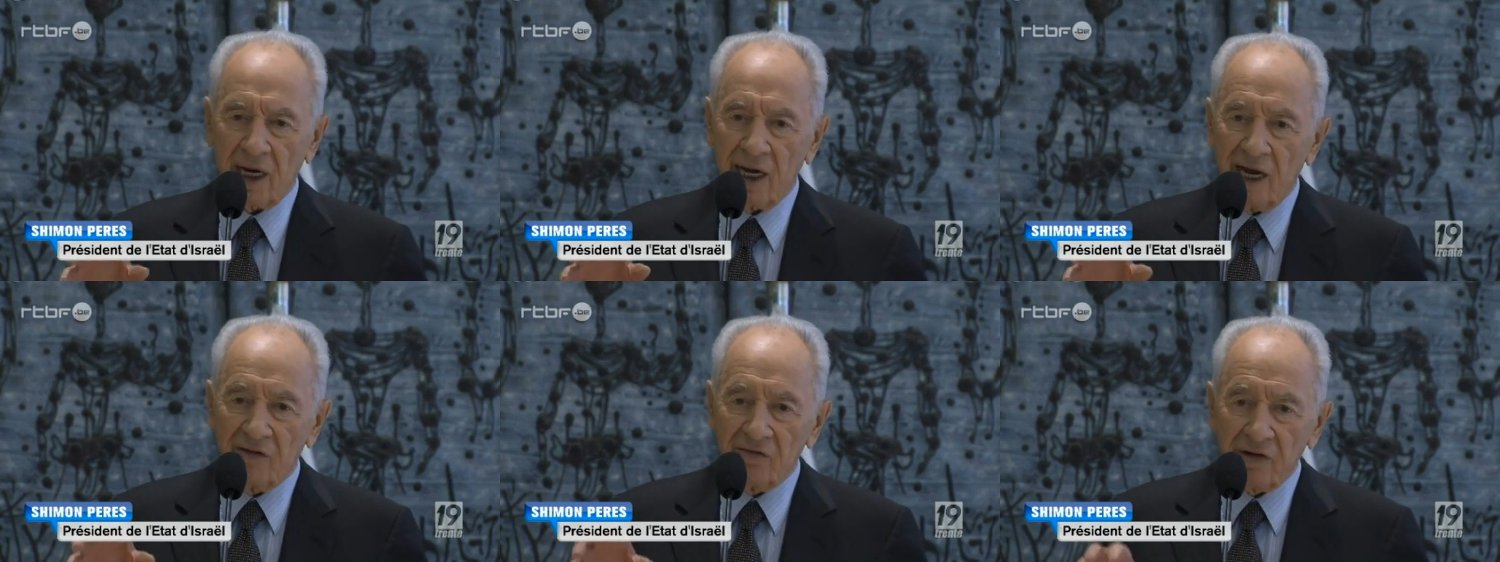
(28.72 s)

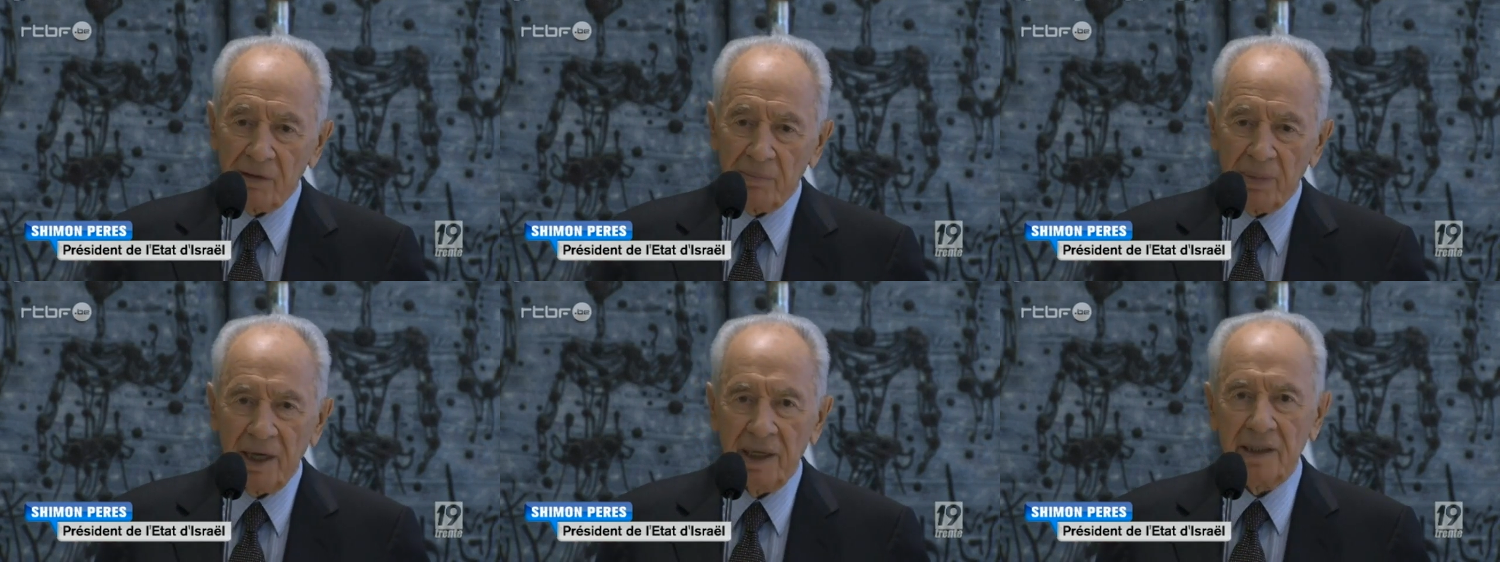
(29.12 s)
mais bien
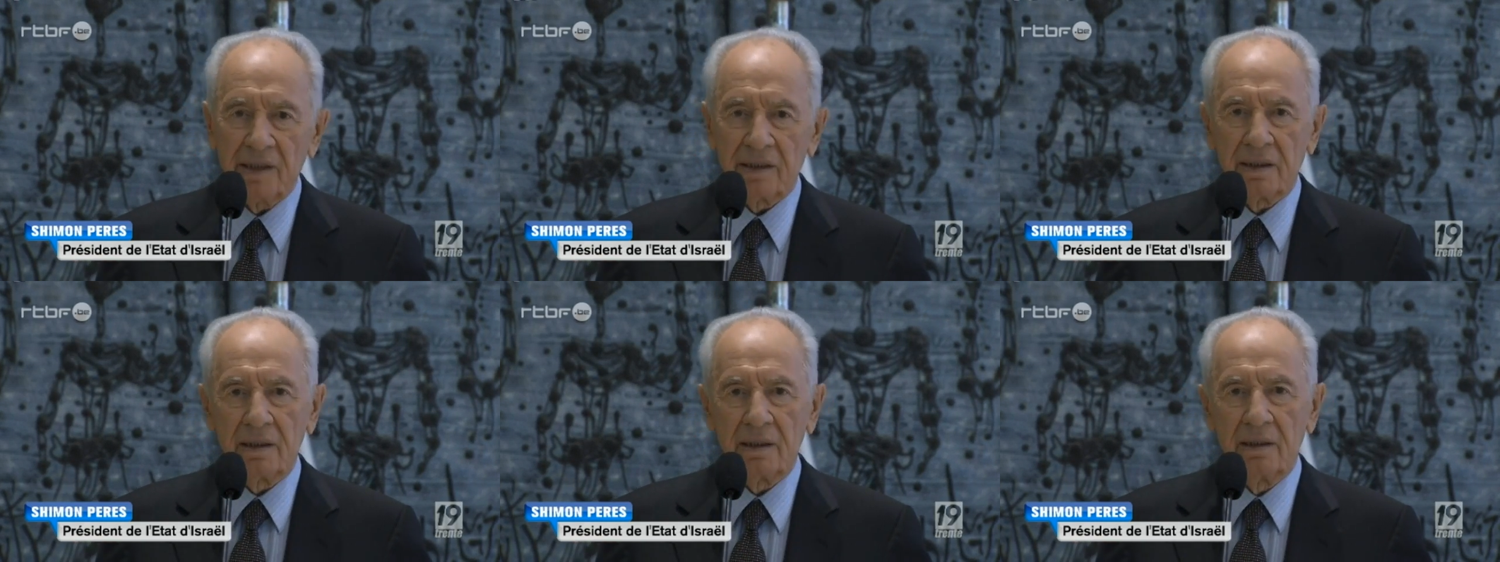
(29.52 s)
pour tout le
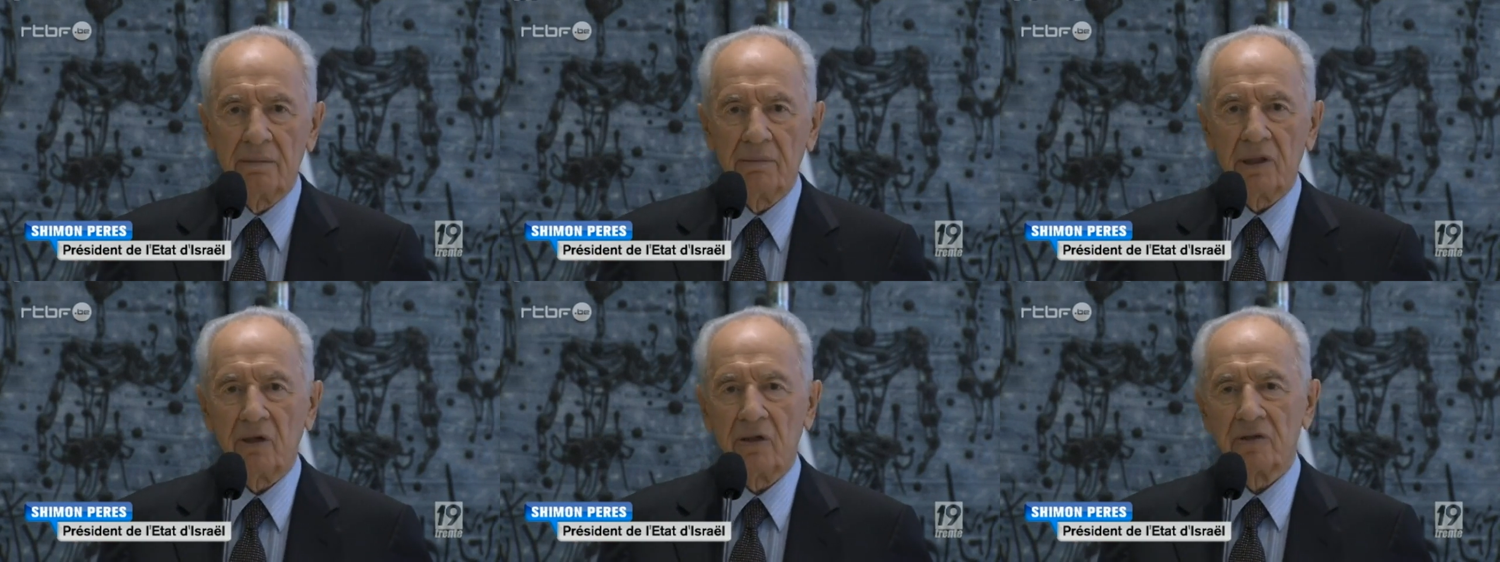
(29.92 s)
monde,
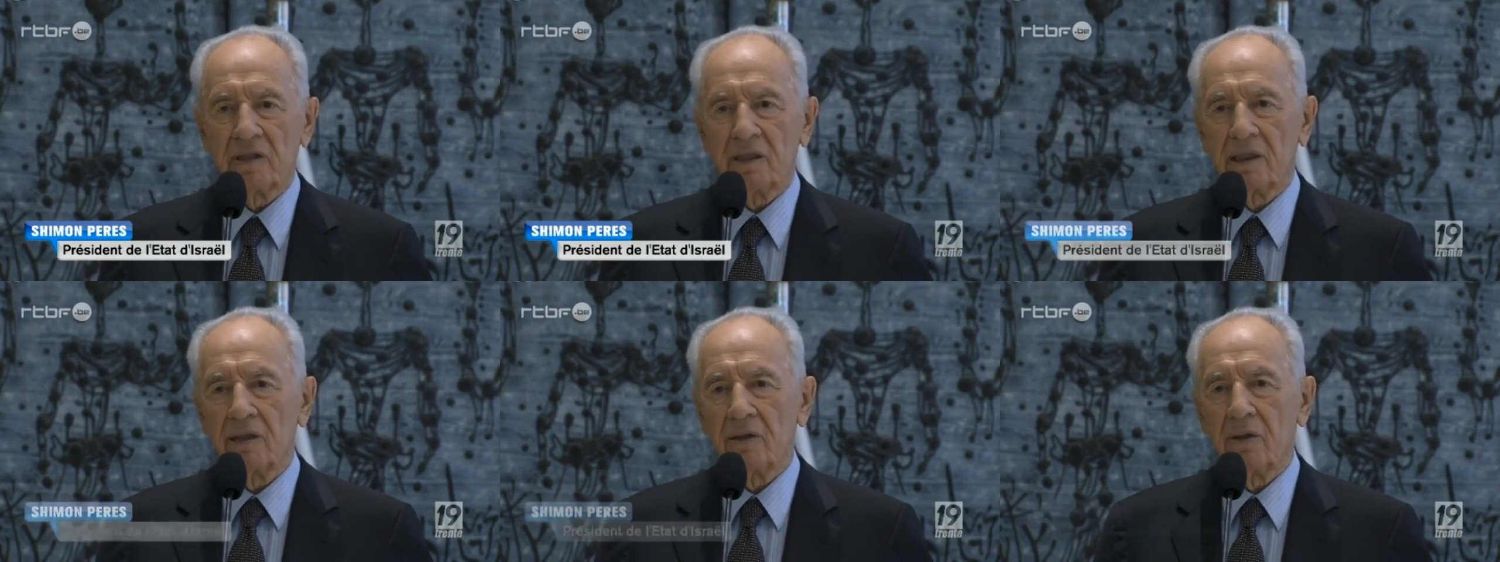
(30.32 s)

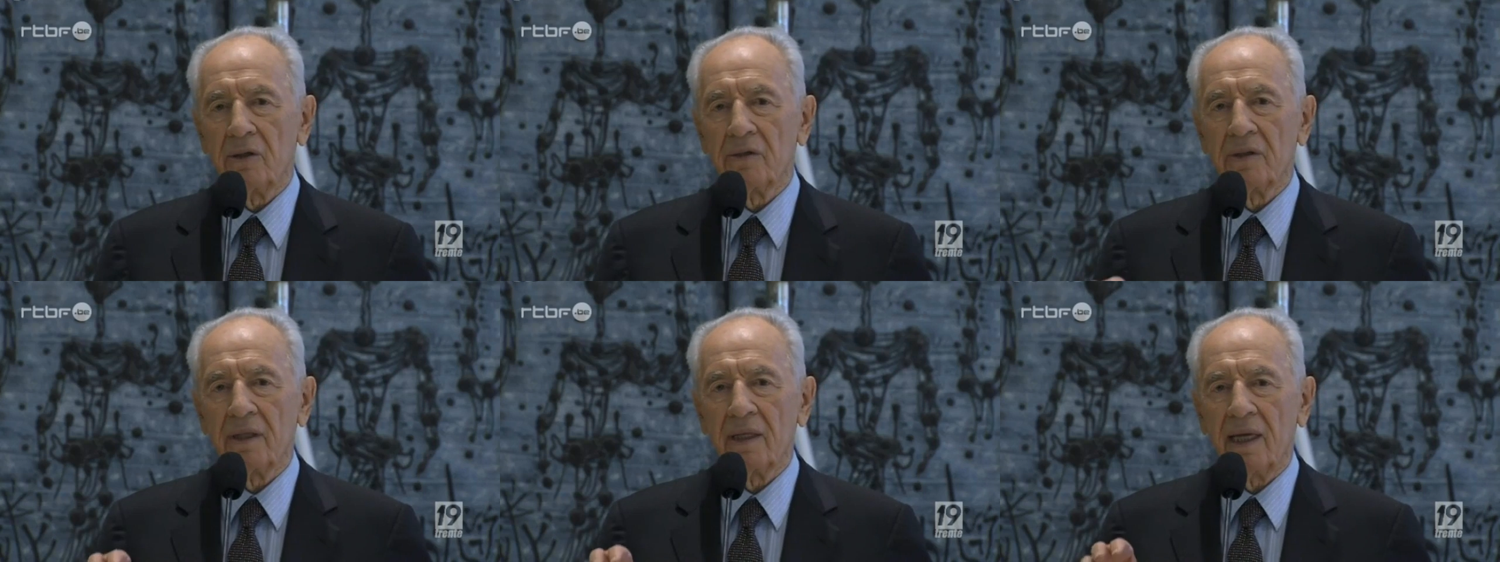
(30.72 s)

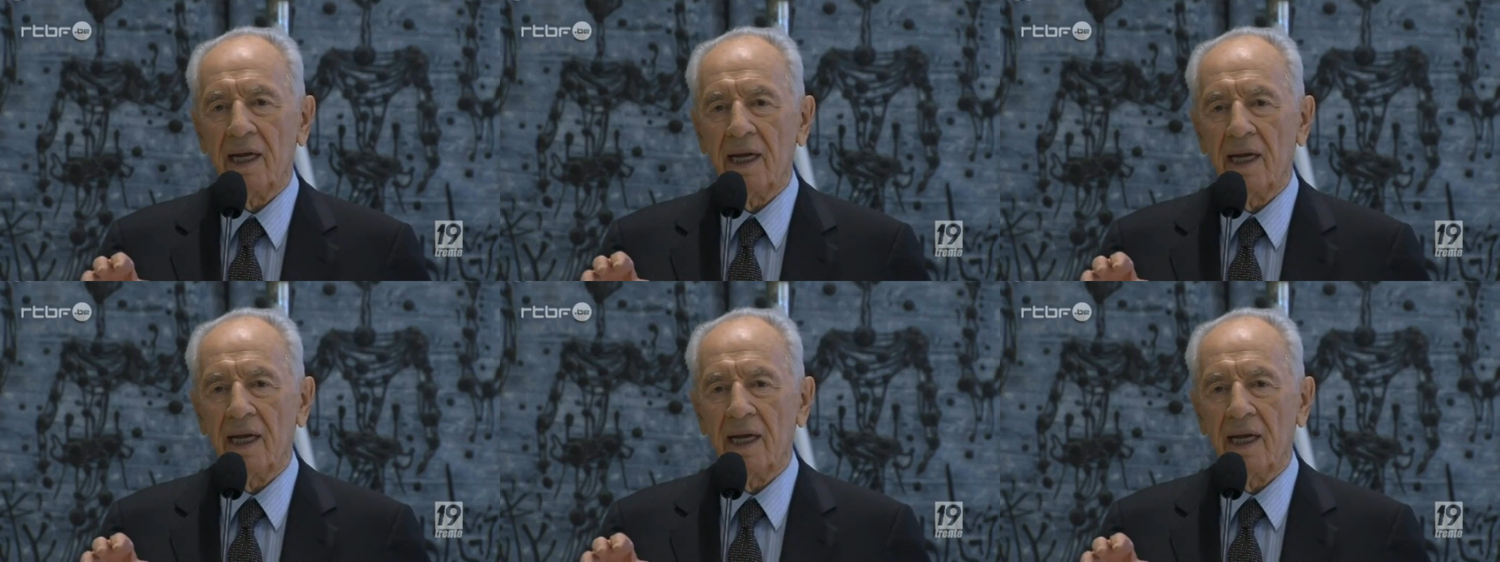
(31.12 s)
car